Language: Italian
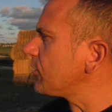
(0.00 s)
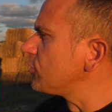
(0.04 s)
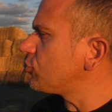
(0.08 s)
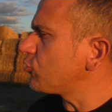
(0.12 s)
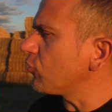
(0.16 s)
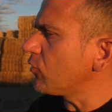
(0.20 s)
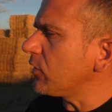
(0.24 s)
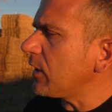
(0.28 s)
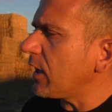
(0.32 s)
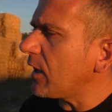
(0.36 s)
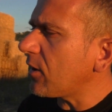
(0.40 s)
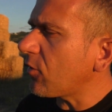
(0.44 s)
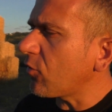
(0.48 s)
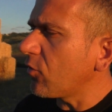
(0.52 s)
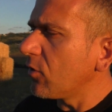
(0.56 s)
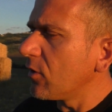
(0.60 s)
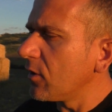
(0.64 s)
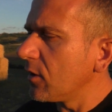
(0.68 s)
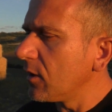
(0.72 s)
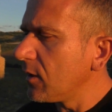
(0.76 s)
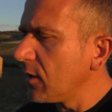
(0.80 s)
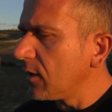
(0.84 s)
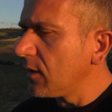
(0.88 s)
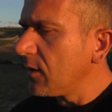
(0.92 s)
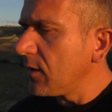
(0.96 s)
prigioniero
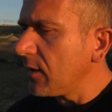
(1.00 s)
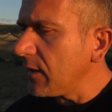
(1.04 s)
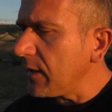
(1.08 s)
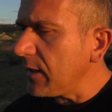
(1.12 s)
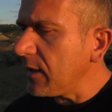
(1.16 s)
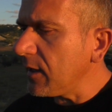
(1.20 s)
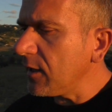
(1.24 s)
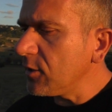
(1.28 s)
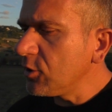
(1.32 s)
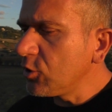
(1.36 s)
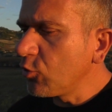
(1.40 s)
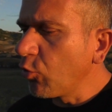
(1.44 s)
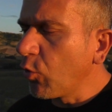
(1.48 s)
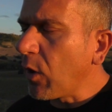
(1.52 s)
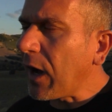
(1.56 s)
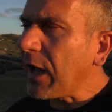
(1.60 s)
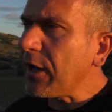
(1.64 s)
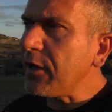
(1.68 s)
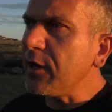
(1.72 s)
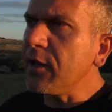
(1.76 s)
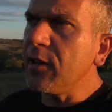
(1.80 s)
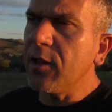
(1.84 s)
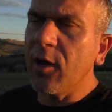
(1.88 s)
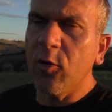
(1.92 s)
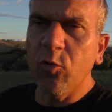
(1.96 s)
e due
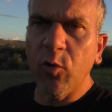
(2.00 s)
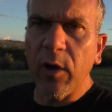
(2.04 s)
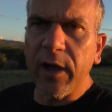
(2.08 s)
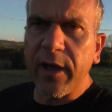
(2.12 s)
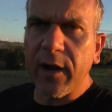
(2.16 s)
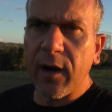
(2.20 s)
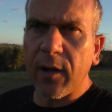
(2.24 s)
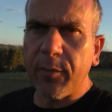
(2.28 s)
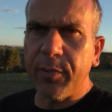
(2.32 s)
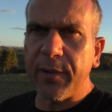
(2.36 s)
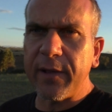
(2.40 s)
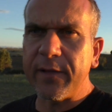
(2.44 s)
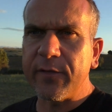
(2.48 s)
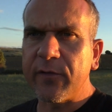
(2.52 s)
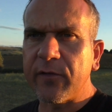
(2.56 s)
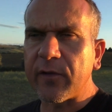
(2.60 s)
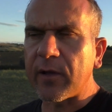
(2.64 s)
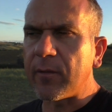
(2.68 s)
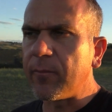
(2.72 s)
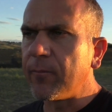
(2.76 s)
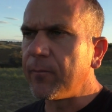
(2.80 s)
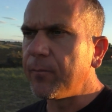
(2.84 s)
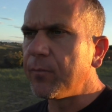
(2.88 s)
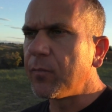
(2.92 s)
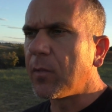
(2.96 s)
anni di guerra,
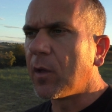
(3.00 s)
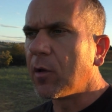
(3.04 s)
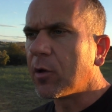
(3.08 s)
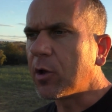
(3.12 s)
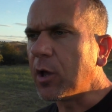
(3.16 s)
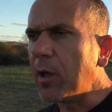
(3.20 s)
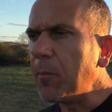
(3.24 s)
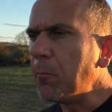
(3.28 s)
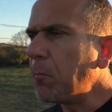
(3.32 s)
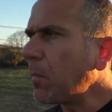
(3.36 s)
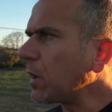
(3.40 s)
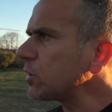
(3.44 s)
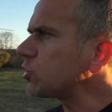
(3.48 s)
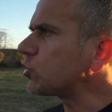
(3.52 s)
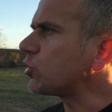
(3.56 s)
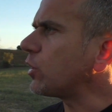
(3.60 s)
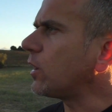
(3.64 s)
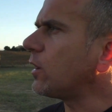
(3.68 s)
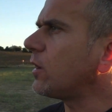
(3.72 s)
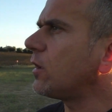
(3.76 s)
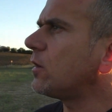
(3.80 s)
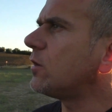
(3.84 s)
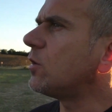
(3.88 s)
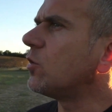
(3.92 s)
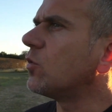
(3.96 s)
pensa, che
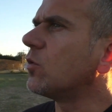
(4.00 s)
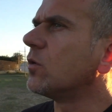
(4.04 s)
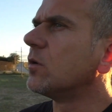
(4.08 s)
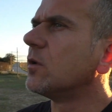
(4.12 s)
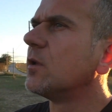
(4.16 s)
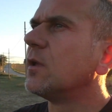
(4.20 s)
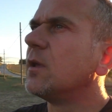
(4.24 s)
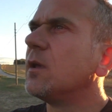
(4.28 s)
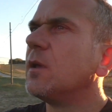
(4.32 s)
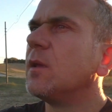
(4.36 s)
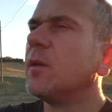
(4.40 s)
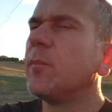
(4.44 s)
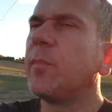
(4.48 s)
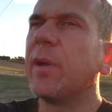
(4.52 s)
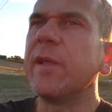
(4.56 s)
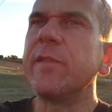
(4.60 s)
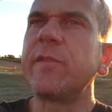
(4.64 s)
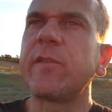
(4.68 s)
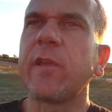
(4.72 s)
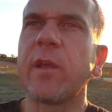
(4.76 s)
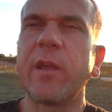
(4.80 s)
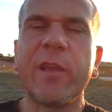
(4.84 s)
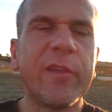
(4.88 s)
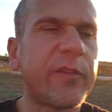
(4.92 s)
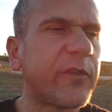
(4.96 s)
macello,
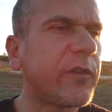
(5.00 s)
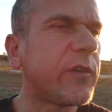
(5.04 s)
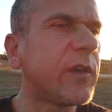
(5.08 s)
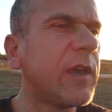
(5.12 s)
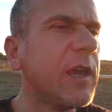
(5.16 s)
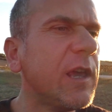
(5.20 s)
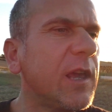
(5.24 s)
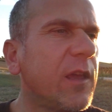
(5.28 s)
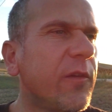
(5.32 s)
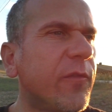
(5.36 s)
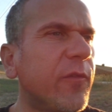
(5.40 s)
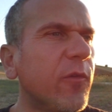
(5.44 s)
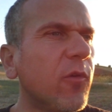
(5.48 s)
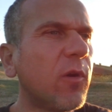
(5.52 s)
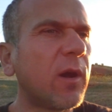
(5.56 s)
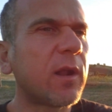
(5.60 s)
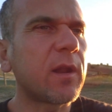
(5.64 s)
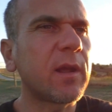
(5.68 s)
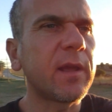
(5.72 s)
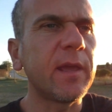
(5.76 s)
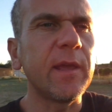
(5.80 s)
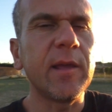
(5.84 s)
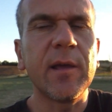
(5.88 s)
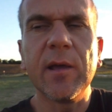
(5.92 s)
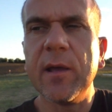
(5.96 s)
pensa che schifo,
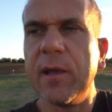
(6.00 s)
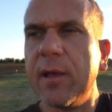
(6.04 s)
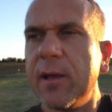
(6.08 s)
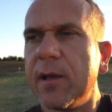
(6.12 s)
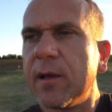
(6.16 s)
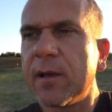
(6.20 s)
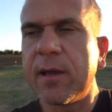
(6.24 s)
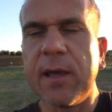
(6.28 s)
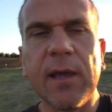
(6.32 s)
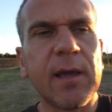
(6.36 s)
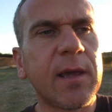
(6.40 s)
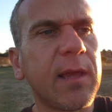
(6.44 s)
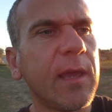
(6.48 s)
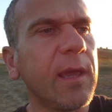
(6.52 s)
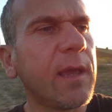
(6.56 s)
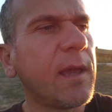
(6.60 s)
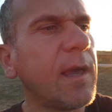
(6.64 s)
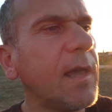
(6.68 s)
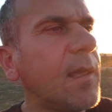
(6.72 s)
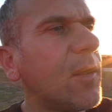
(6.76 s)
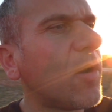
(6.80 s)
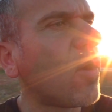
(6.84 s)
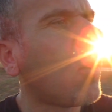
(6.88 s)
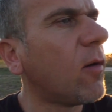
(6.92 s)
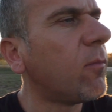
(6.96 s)
guarda, che, che, che,
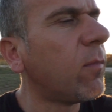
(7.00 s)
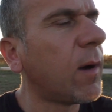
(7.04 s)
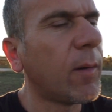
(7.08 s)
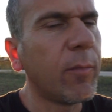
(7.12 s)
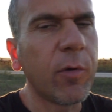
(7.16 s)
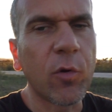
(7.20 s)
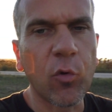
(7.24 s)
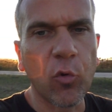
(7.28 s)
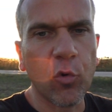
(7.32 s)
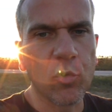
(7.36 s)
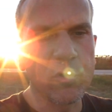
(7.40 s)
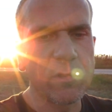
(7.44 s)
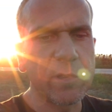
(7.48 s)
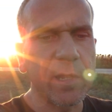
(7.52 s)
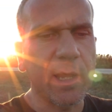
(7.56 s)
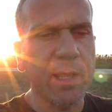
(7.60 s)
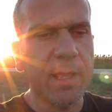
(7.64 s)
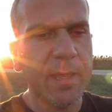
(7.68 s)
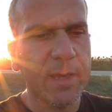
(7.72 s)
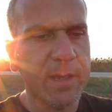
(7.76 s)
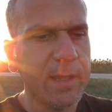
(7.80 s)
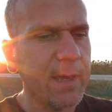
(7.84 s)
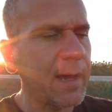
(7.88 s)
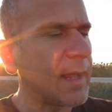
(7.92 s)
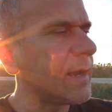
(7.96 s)
che roba
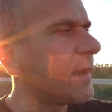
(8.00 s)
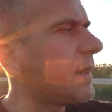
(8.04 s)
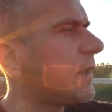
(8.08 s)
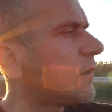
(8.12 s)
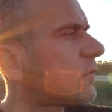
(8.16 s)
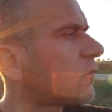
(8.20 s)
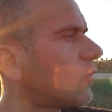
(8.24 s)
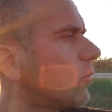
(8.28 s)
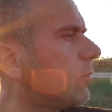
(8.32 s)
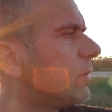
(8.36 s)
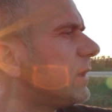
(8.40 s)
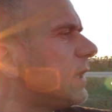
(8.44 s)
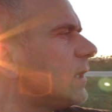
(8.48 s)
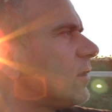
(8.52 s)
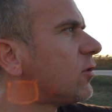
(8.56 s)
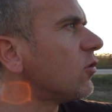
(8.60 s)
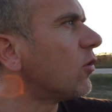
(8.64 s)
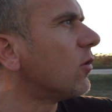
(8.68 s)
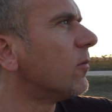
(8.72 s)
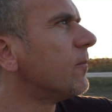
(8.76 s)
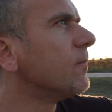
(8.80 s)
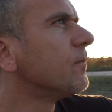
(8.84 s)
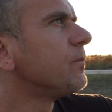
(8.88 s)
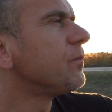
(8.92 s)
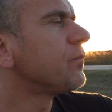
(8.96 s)
brutta eh, che hanno
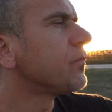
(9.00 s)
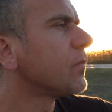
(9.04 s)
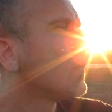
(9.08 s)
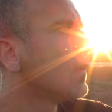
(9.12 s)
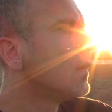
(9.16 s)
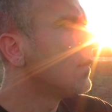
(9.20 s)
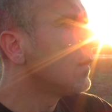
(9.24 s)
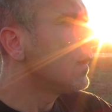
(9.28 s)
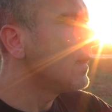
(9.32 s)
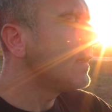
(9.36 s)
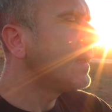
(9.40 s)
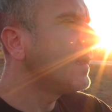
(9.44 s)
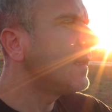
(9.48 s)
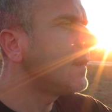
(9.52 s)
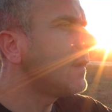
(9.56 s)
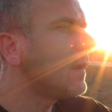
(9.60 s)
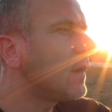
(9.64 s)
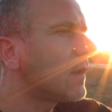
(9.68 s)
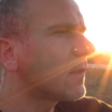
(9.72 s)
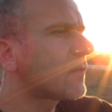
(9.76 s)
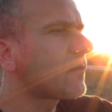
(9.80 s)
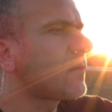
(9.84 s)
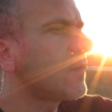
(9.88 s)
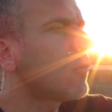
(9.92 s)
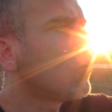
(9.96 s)
subito eh,
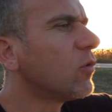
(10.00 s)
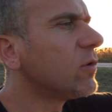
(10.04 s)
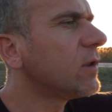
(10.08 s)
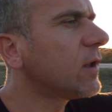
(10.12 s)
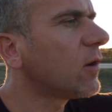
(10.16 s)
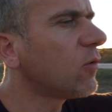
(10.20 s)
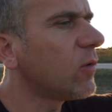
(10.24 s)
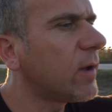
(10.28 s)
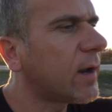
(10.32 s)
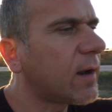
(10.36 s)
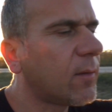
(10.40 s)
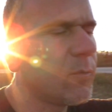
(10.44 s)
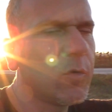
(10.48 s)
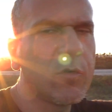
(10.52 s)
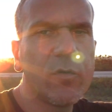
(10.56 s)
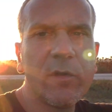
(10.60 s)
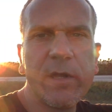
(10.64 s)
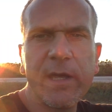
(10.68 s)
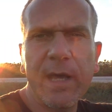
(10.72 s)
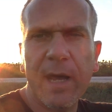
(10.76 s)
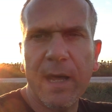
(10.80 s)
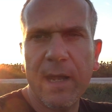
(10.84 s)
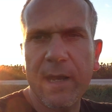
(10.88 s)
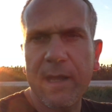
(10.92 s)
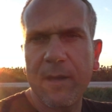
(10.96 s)
nella seconda guerra
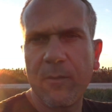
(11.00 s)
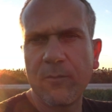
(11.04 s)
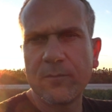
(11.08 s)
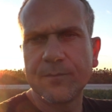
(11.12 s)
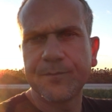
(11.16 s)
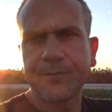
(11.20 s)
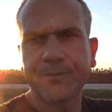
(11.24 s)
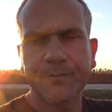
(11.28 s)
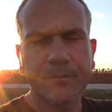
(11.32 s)
mondiale